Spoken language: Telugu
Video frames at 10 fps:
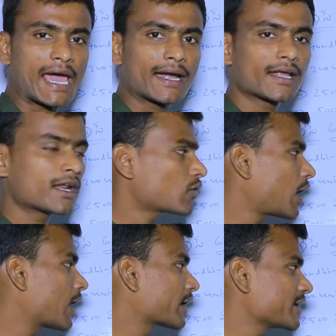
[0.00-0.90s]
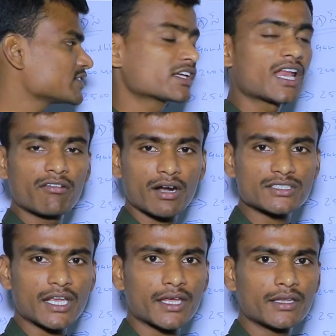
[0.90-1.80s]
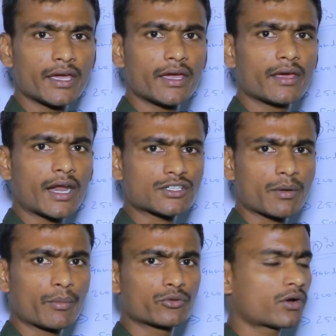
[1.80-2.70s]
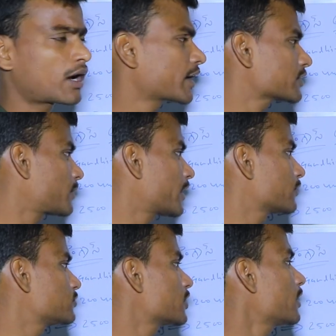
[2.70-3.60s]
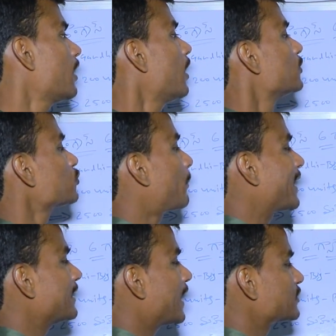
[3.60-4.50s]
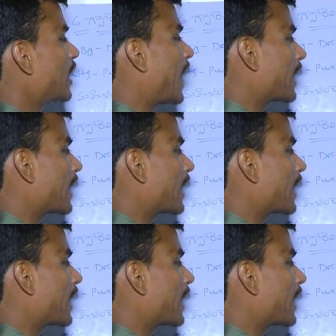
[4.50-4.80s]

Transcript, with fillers: గ్యారంటీలకు ఆ గ్రీన్ సిగ్నల్ ఇవ్వడం జరిగింది రాష్ట్ర ప్రభుత్వం కాంగ్రెస్ పార్టీ నుంచి సో పది లక్షల